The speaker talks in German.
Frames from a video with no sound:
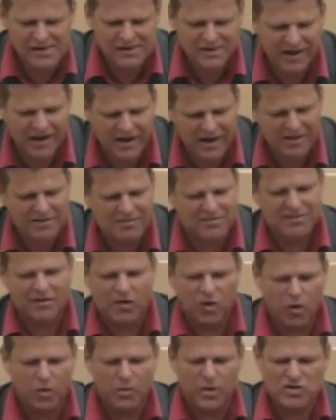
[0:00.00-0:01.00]
Da heißt es in der
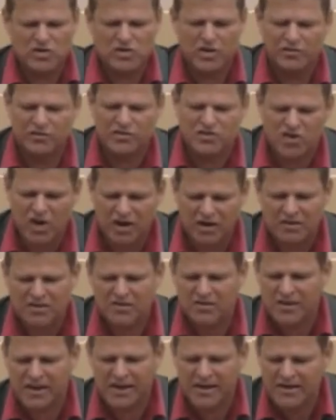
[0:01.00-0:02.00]
Überschrift
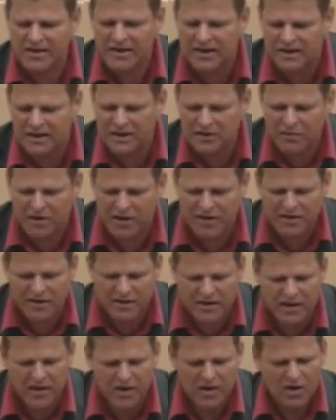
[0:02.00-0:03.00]
Chancen der
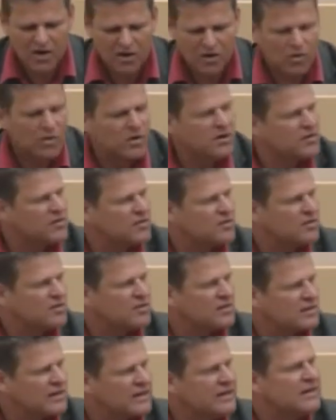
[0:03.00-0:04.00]
Energiewende und
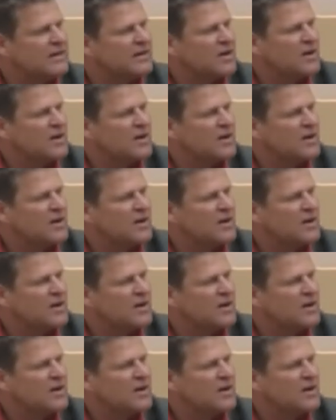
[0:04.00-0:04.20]
die